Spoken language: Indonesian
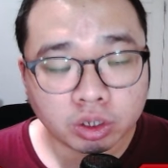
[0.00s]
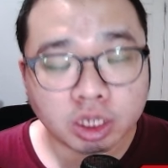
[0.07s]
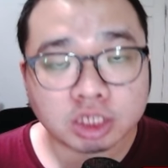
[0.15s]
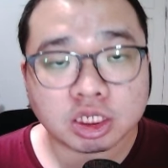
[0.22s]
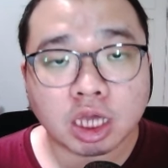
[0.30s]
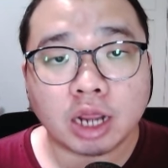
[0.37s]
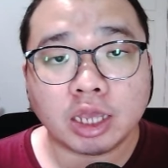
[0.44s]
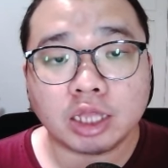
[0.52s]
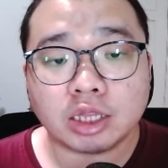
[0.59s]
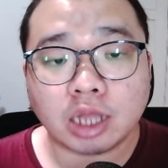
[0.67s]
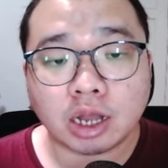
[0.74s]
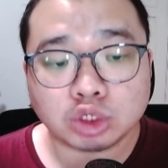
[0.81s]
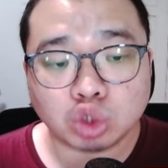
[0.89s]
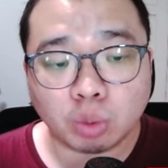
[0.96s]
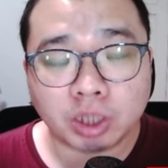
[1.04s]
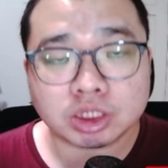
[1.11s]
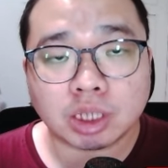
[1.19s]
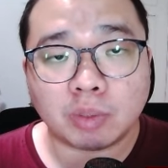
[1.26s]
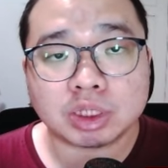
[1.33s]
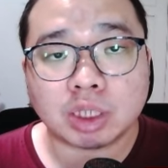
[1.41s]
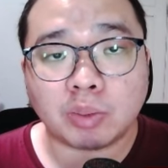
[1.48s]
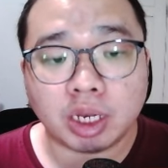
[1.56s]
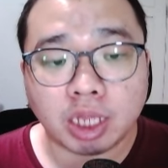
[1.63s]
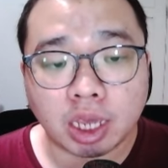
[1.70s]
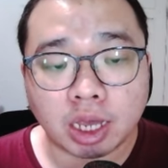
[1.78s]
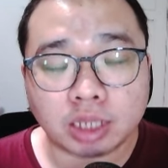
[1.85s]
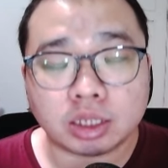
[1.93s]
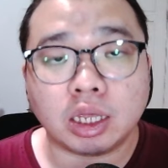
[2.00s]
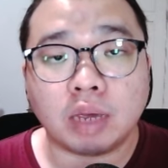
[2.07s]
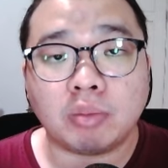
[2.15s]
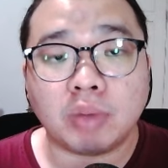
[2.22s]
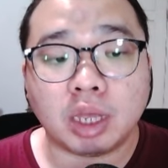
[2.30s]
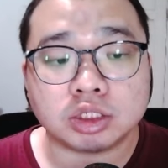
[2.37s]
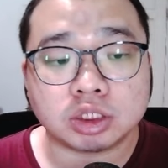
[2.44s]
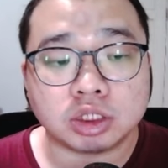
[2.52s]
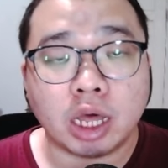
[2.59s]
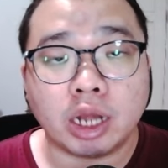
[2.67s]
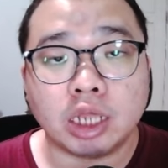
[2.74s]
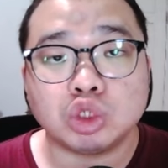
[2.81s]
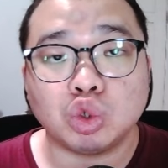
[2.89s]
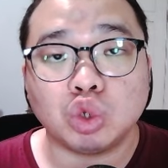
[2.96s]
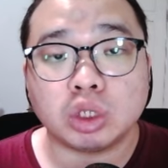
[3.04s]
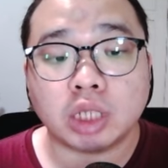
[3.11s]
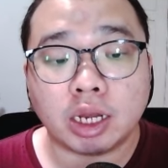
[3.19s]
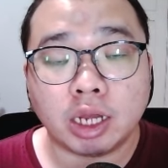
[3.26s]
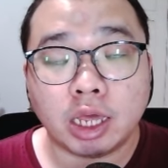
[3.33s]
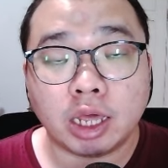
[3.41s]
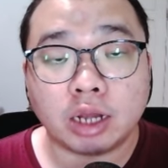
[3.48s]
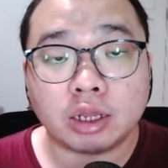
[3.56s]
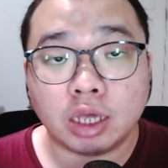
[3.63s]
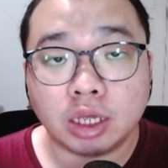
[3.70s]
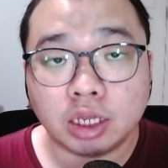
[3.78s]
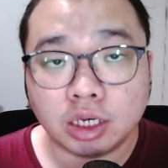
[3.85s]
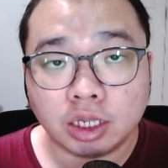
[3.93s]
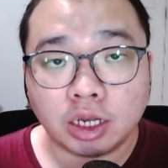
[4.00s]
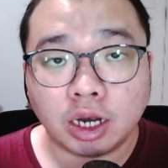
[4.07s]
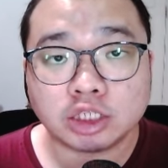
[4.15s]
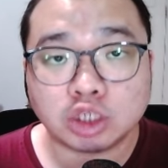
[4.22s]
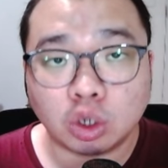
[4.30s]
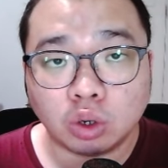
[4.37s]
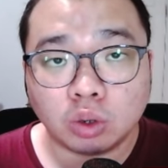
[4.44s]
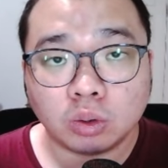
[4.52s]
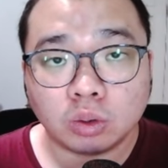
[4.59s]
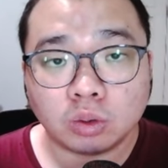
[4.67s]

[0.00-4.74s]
Oke sekarang kita akan coba sama-sama lihat damage dari Sultan RG ini. Let's go.